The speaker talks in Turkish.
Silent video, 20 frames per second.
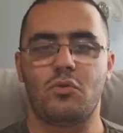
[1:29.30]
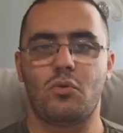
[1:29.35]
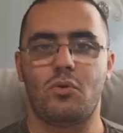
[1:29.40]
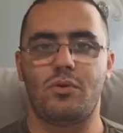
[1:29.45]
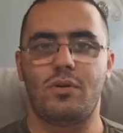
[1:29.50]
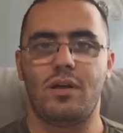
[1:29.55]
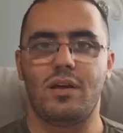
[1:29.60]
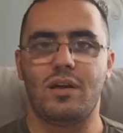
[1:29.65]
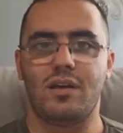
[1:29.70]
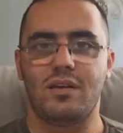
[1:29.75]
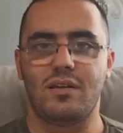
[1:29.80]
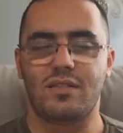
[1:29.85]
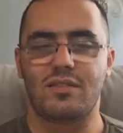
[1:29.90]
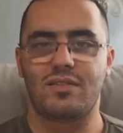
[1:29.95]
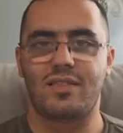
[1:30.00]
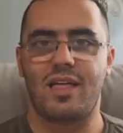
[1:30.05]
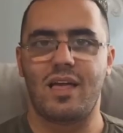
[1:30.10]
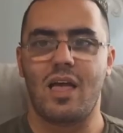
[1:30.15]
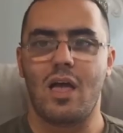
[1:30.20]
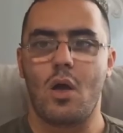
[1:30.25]
sonra
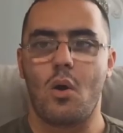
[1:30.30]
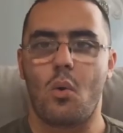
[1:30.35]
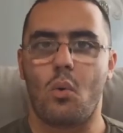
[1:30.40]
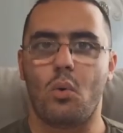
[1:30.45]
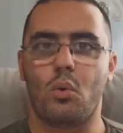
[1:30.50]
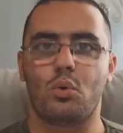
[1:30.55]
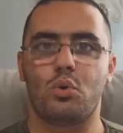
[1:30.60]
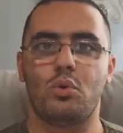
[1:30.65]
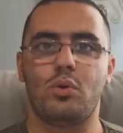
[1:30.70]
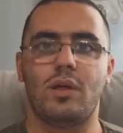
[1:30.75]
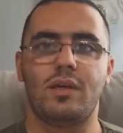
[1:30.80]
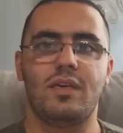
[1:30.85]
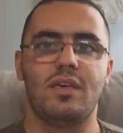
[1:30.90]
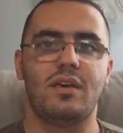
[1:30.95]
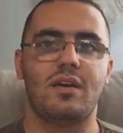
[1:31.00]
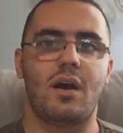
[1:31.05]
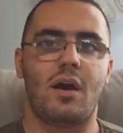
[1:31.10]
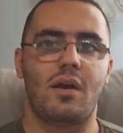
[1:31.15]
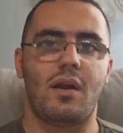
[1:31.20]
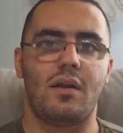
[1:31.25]
hızla
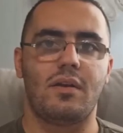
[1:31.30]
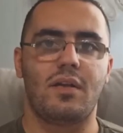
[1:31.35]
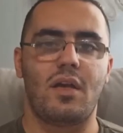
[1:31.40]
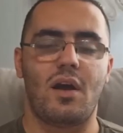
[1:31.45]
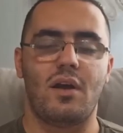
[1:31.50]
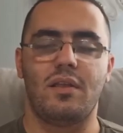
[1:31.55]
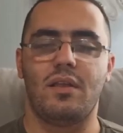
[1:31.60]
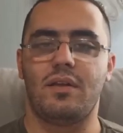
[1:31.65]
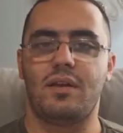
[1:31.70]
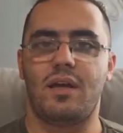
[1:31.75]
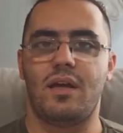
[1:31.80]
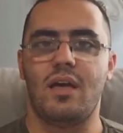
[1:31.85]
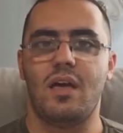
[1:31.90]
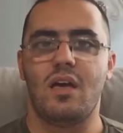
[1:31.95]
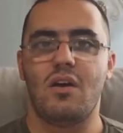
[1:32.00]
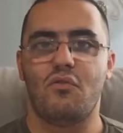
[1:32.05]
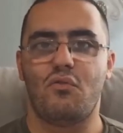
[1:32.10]
ordudaki karargahlara